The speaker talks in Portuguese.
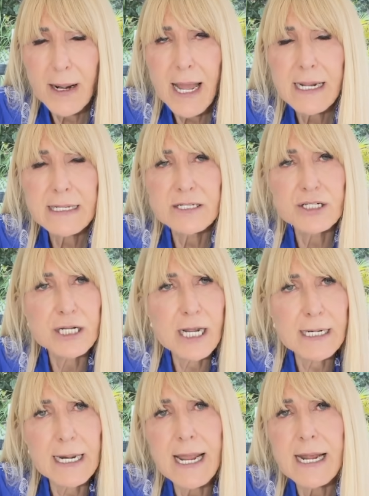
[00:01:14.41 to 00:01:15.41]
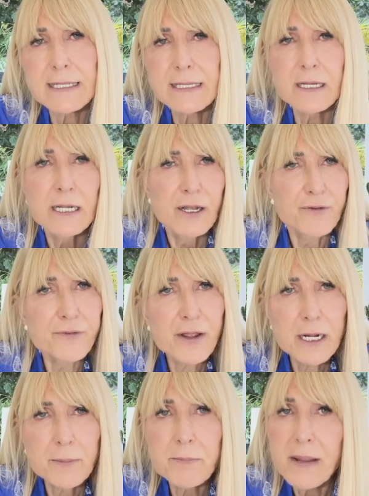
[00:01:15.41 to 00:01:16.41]
placas de alerta
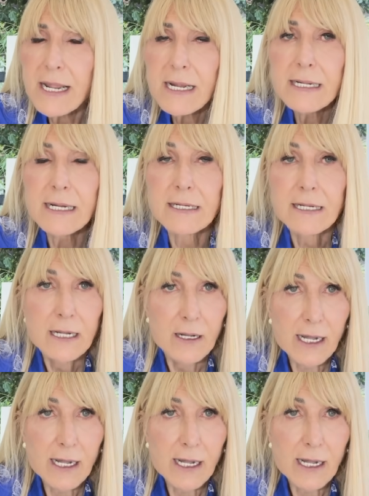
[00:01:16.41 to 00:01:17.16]
vermelha